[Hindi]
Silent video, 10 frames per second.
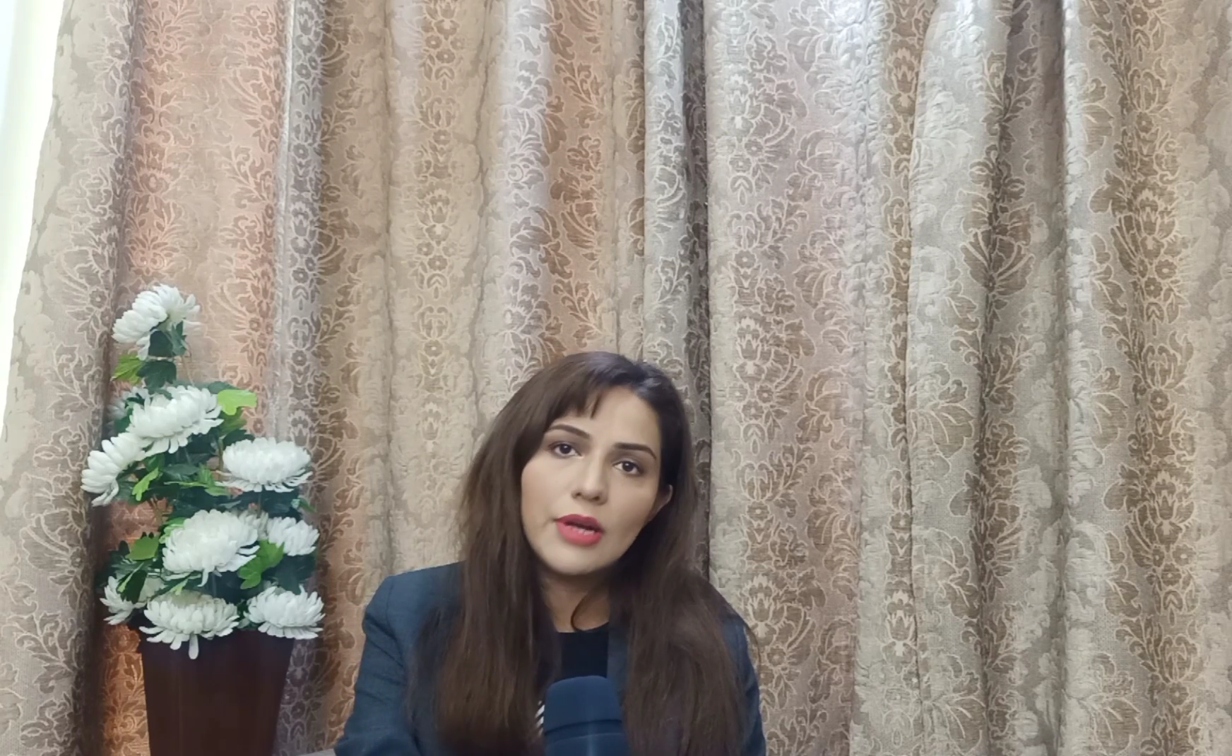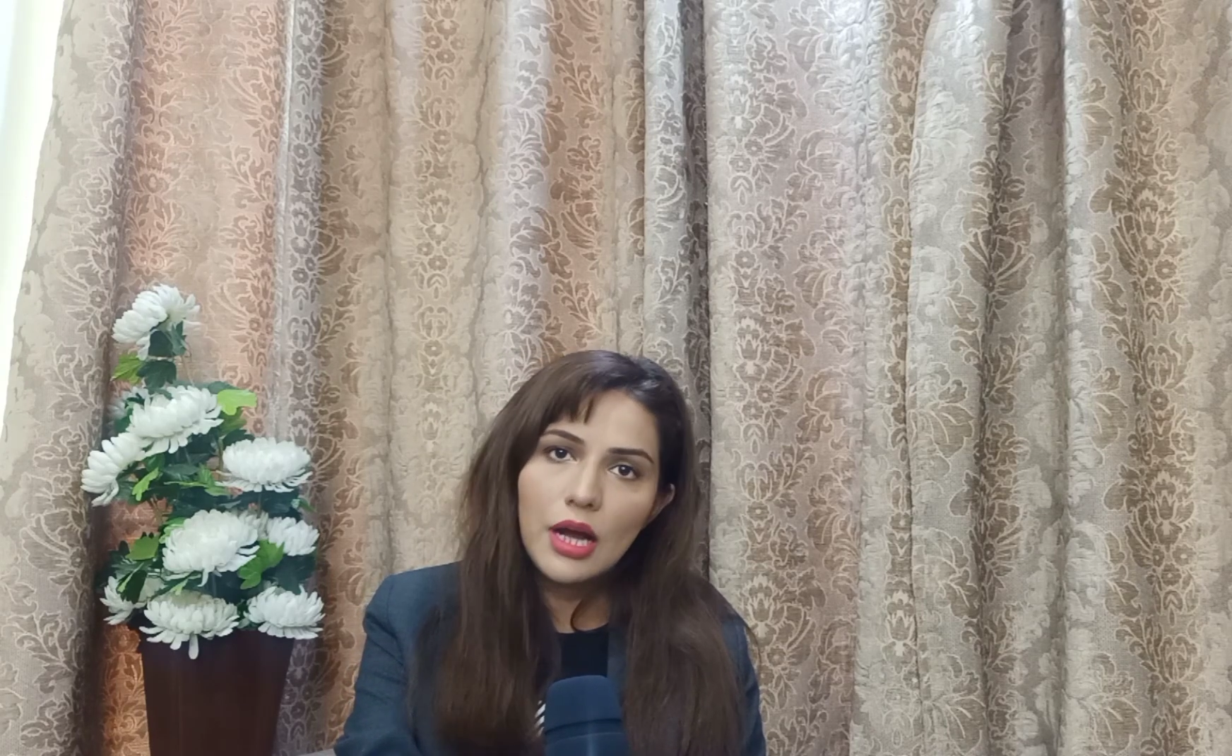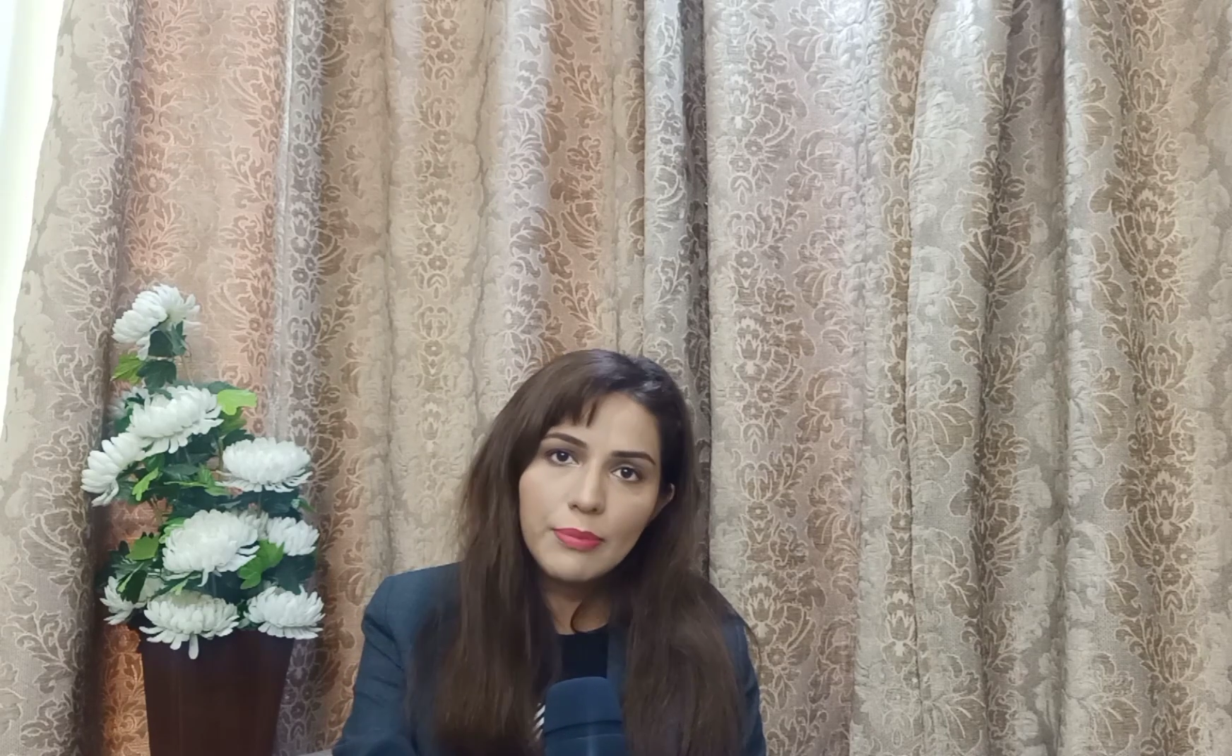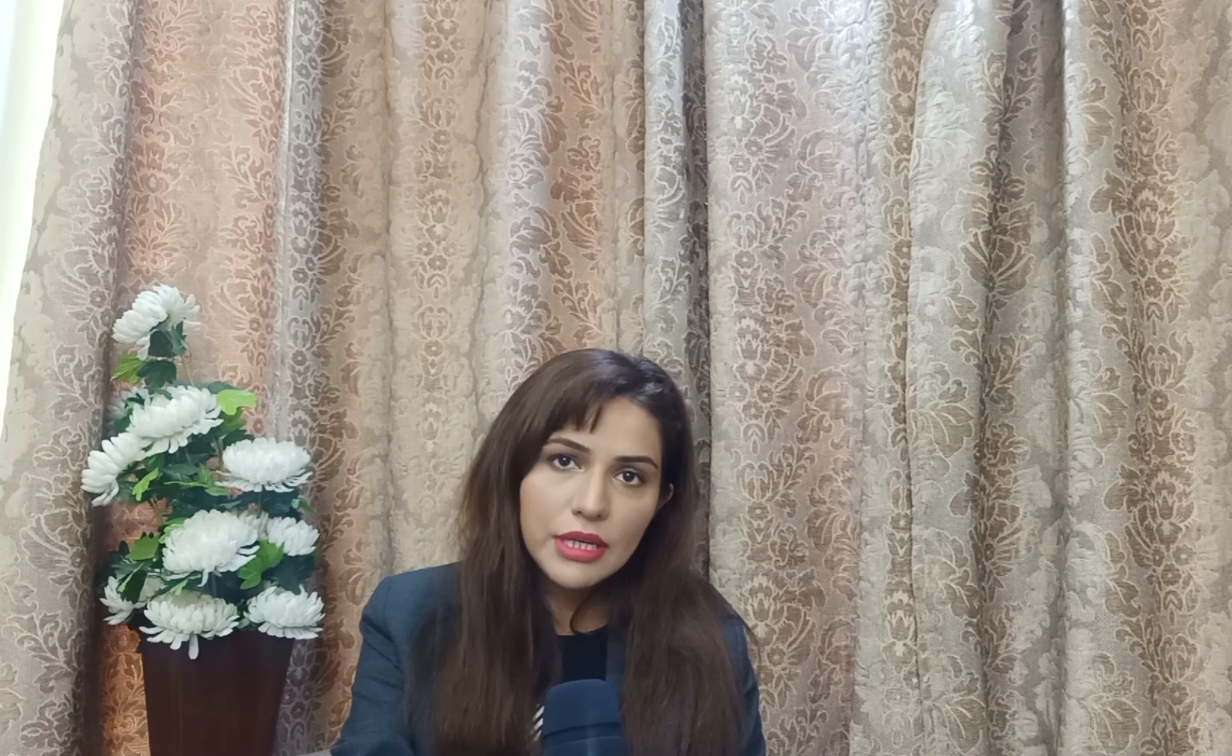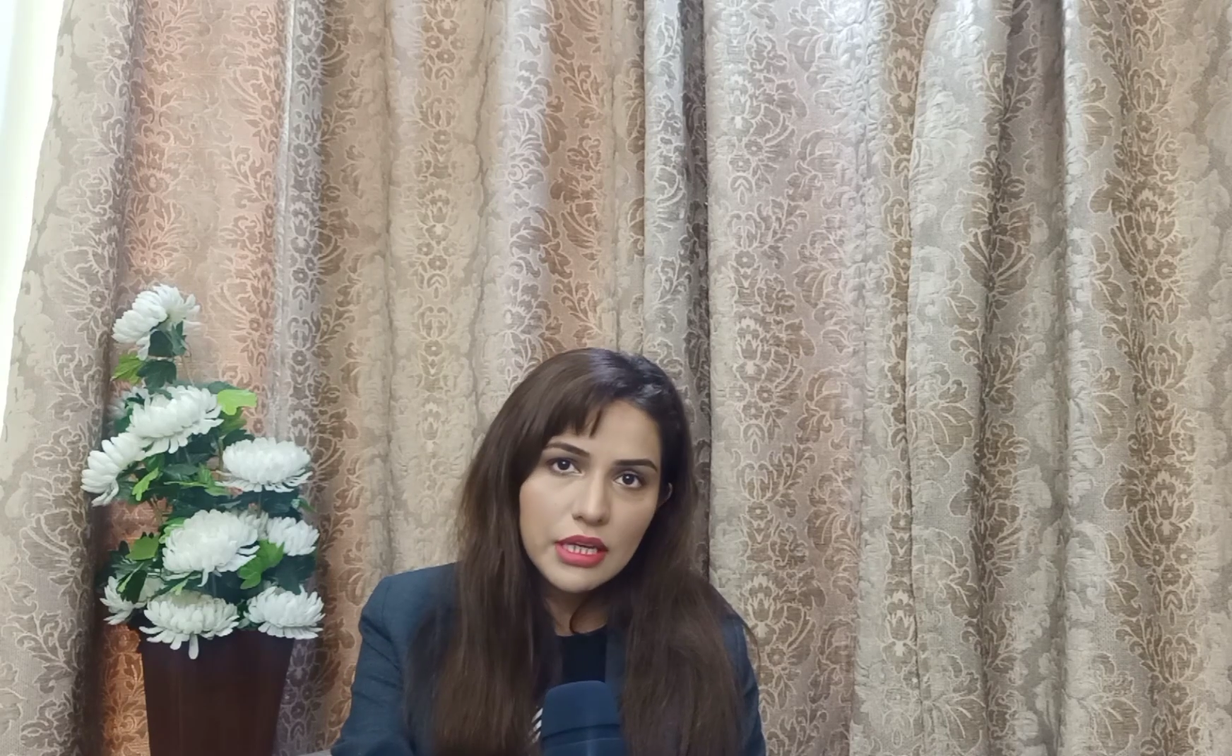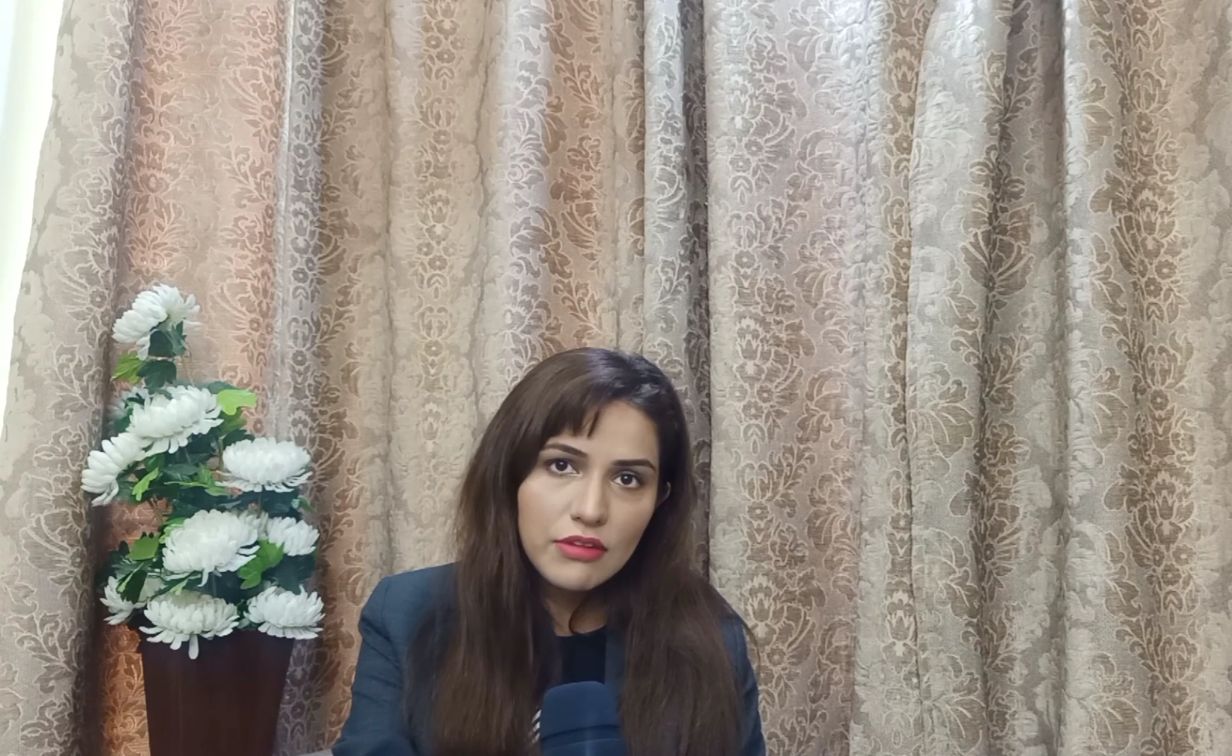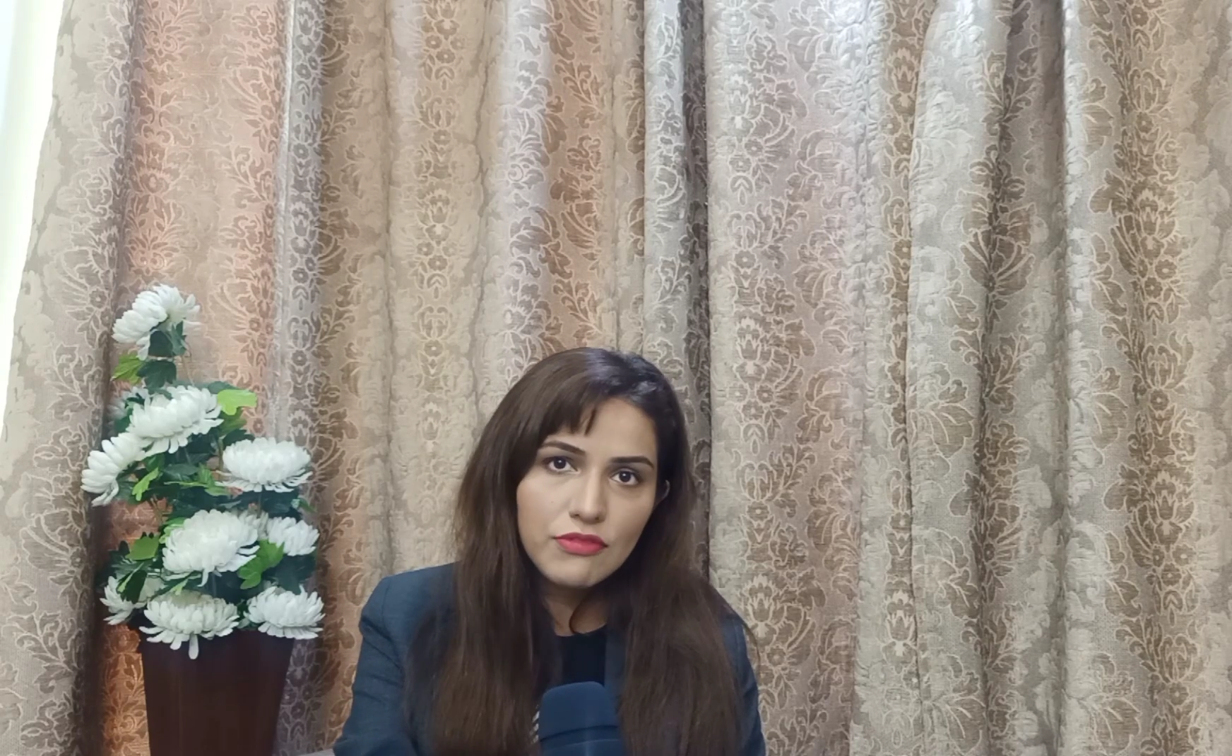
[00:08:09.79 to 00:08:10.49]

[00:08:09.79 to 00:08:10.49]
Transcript: आप इनकी